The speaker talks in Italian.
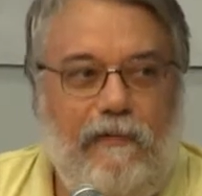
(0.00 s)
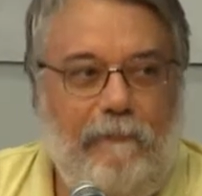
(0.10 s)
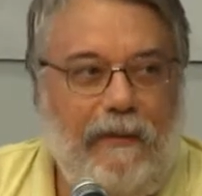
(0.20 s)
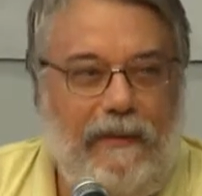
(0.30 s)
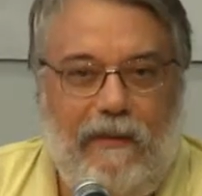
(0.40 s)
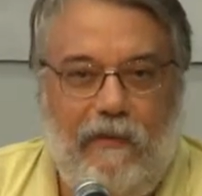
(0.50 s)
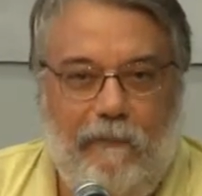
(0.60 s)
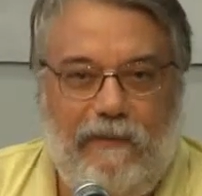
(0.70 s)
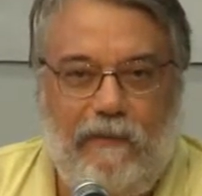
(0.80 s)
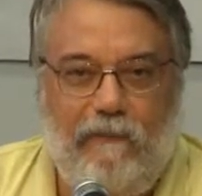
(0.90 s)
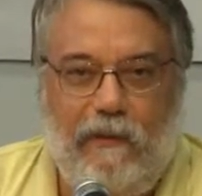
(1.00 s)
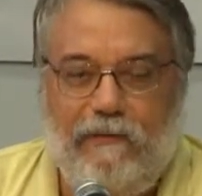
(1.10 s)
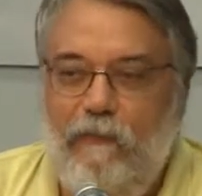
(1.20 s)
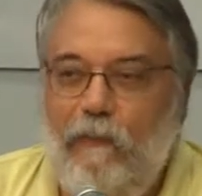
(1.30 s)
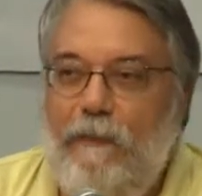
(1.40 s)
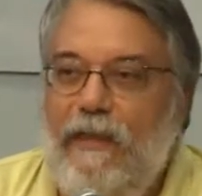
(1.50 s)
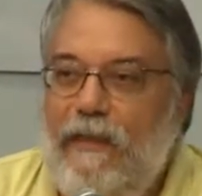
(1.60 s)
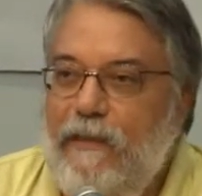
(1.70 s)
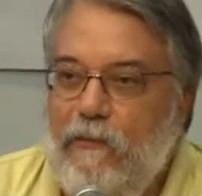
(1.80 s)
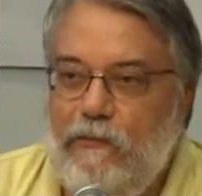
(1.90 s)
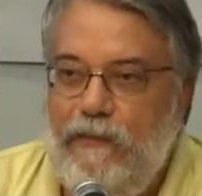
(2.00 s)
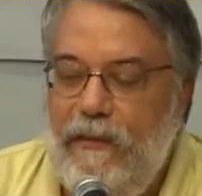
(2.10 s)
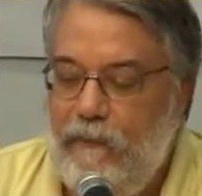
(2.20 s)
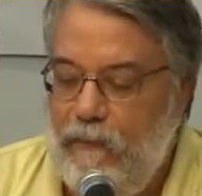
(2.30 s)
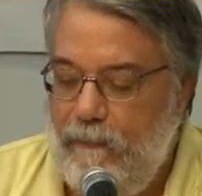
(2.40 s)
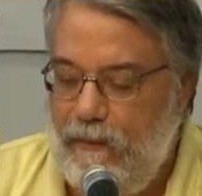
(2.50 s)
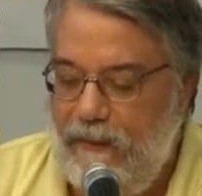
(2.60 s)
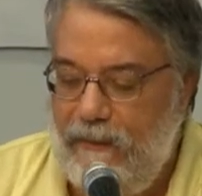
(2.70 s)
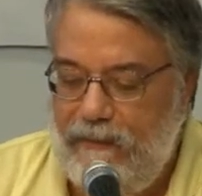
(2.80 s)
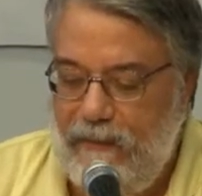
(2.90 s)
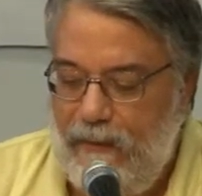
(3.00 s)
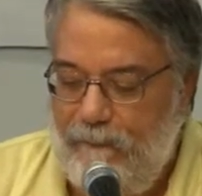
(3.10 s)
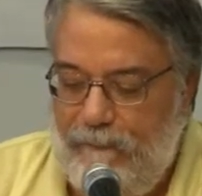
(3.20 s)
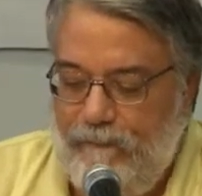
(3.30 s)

dipende come si vuole sviluppare, io ho scelto una modalità,